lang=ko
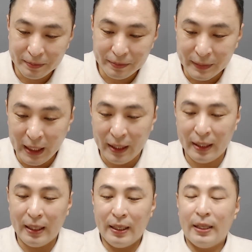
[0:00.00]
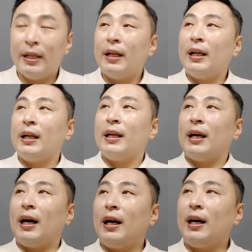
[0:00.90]
네.
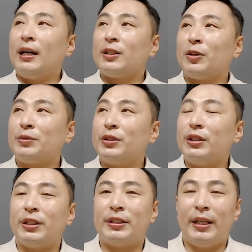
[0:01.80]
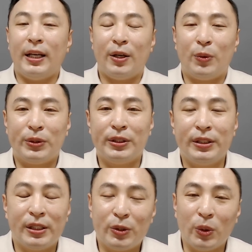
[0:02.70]
아, 여러분들. 네.
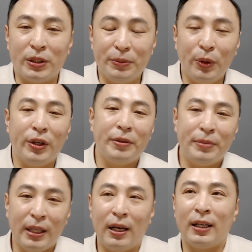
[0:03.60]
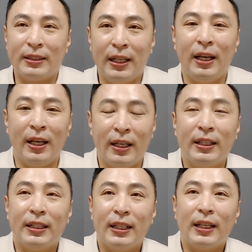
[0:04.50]
오늘 또 금요일입니다. 예.
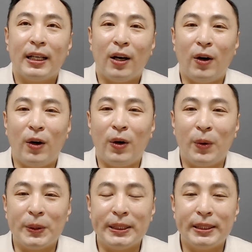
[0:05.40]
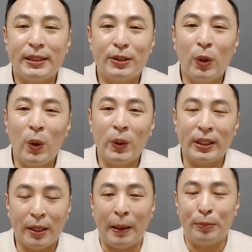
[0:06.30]
오늘도
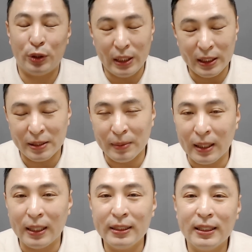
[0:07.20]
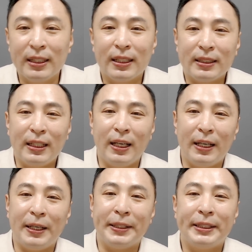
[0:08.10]
이렇게 바쁘시겠지만,
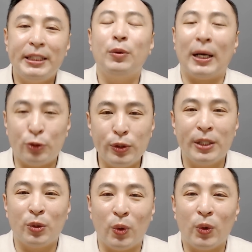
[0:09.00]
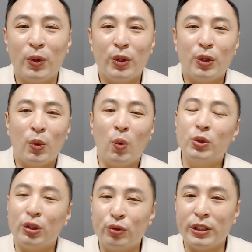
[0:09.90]
예, 이 와중에도
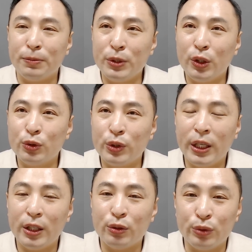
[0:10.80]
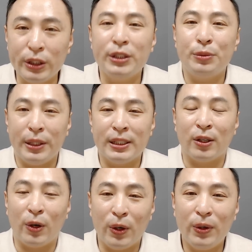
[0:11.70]
5년 후에 10년 후에 우리를
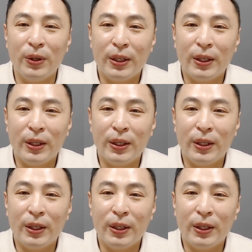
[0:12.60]
위해서